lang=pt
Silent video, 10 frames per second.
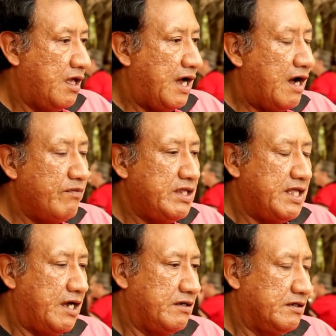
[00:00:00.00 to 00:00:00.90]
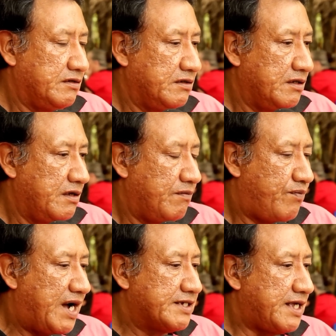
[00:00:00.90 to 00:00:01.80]
A minério
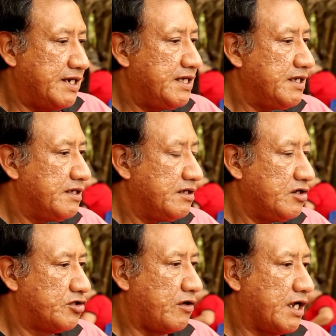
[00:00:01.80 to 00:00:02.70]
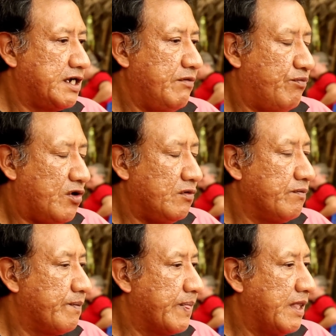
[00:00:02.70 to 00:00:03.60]
passa ali, joga aquele pó
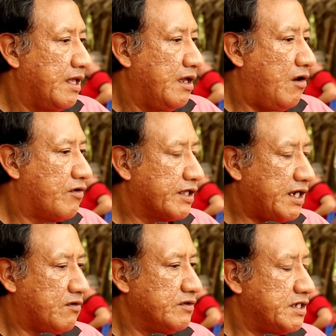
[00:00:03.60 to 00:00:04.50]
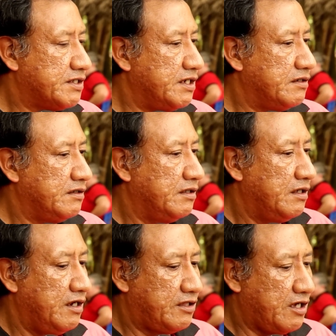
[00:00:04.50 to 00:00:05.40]
ao que é está acontecendo.
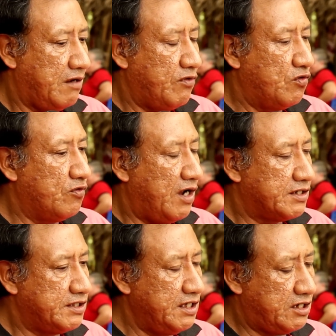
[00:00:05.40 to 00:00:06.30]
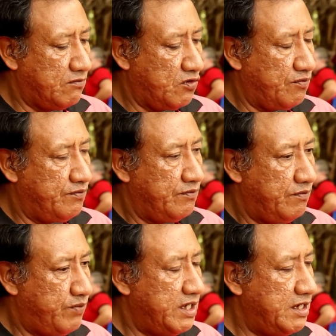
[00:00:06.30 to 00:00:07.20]
Então, o, assim como um
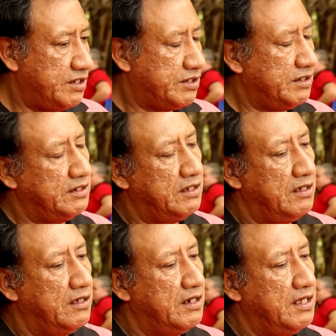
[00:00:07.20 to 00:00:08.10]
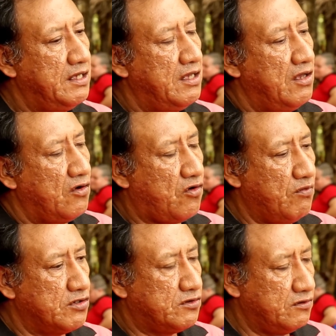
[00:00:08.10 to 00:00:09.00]
peixe, né,
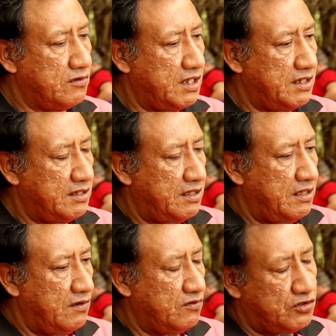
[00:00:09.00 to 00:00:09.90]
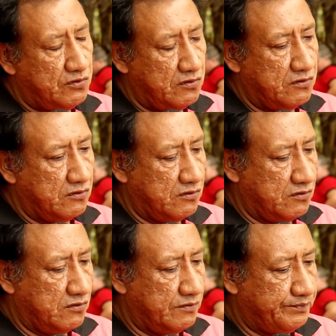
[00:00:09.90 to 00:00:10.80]
como os outros, né, os,
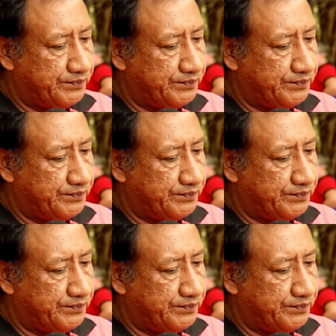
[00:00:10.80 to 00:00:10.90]
o,